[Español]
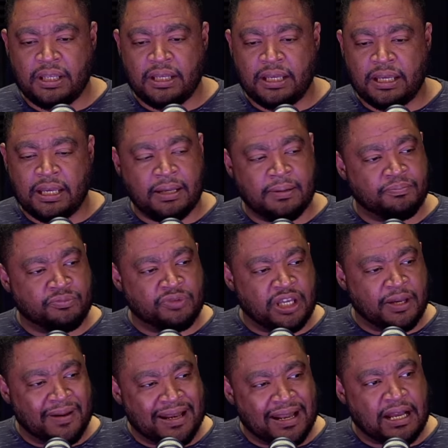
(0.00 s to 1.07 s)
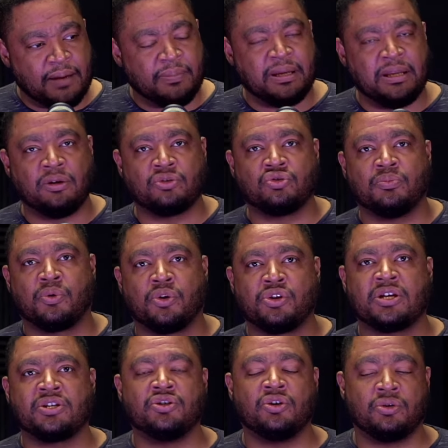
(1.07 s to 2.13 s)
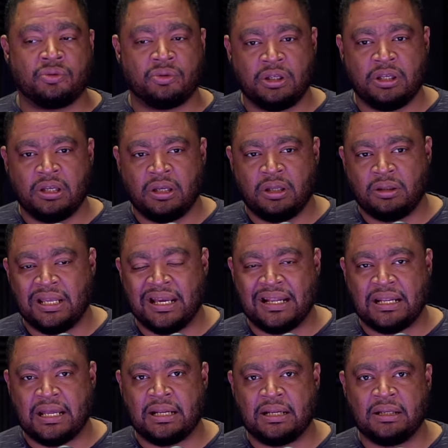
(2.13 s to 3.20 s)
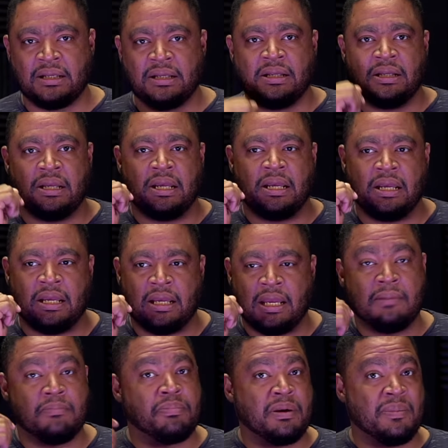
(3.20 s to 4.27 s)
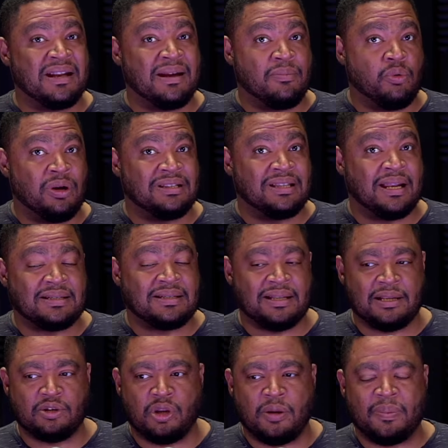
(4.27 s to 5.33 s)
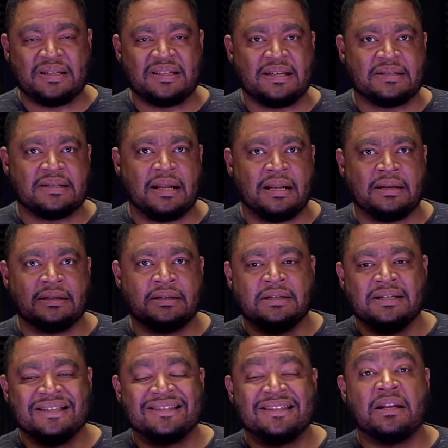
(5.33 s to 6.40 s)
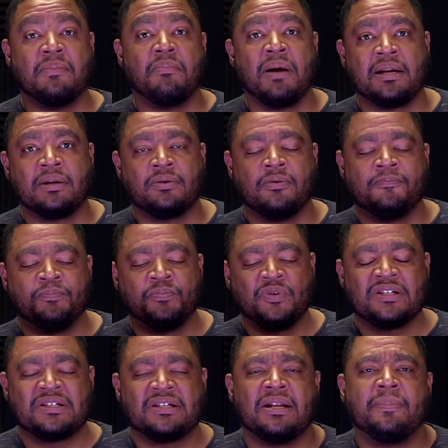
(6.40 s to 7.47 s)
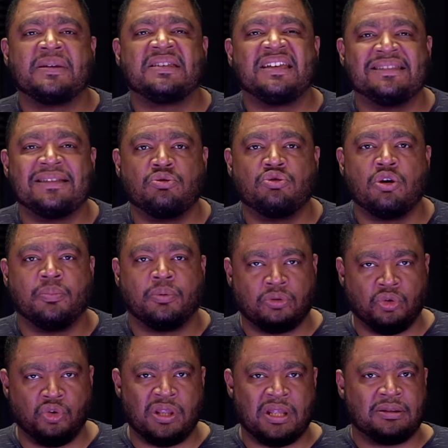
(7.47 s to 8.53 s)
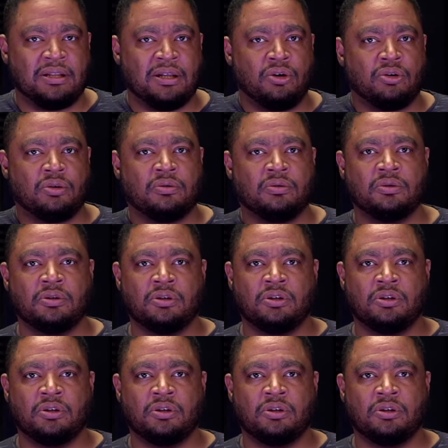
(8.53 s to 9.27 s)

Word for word: eh, llevar a camino su proyección de ganar eh, en primera vuelta las elecciones presidenciales. Sin embargo, se le presenta una oportunidad de oro,